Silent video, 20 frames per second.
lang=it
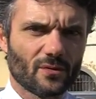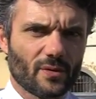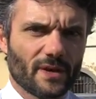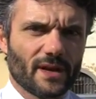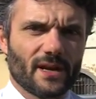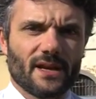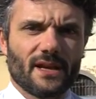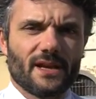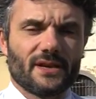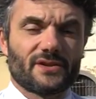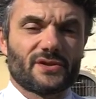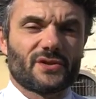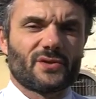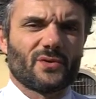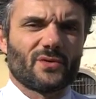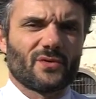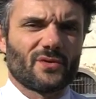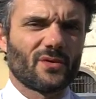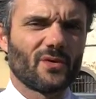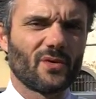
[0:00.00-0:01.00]
quelli che
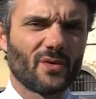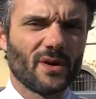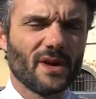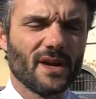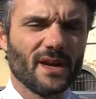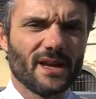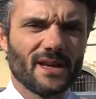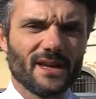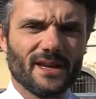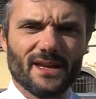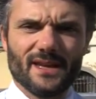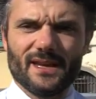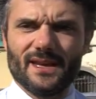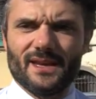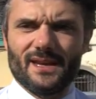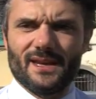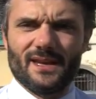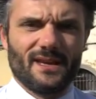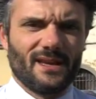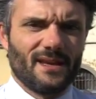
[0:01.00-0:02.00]
sono
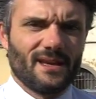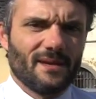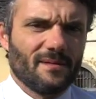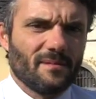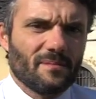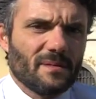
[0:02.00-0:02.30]
i,